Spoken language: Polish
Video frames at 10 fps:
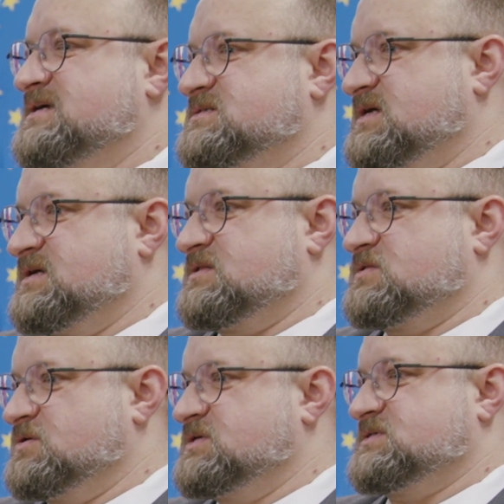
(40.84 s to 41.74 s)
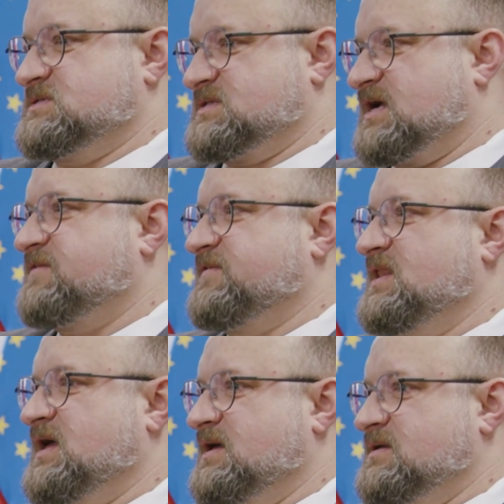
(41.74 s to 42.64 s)
że to jest ta
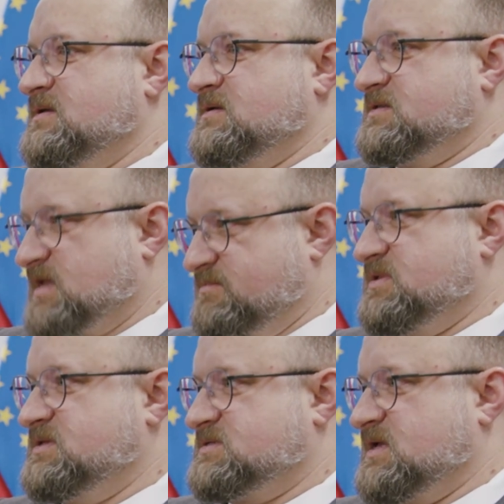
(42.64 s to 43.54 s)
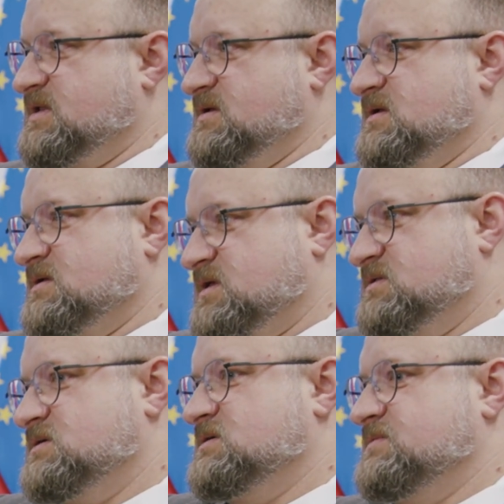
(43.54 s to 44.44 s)
chwila i ten minister,
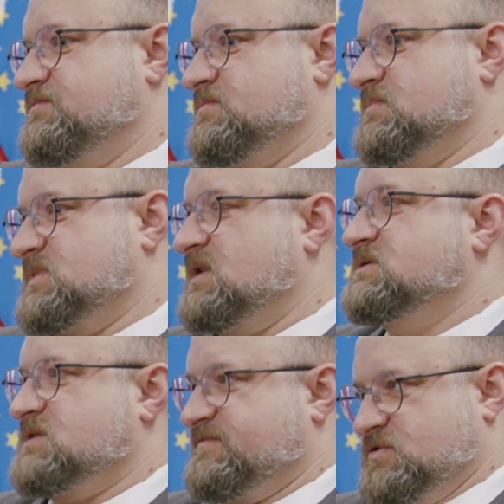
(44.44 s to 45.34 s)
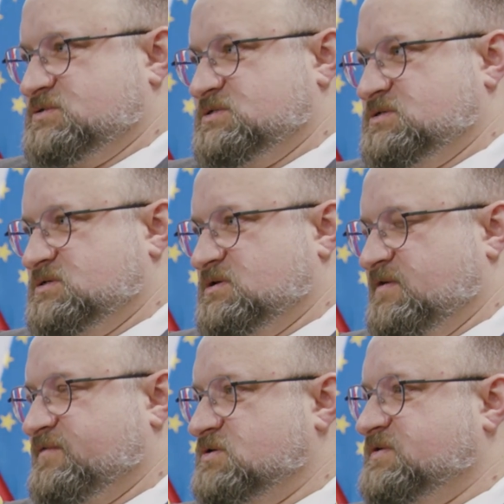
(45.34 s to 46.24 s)
kiedy mm, ta lista wchodzi,
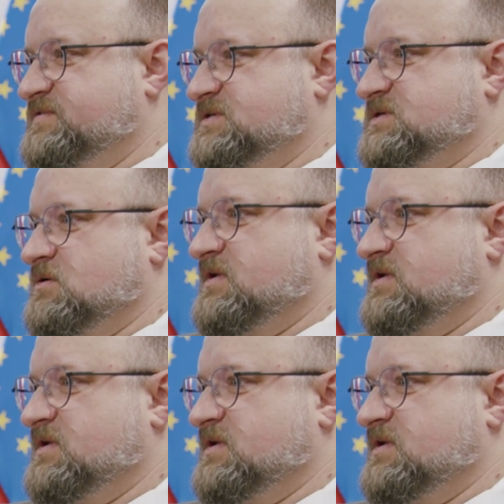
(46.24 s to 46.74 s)
wchodzi w życie.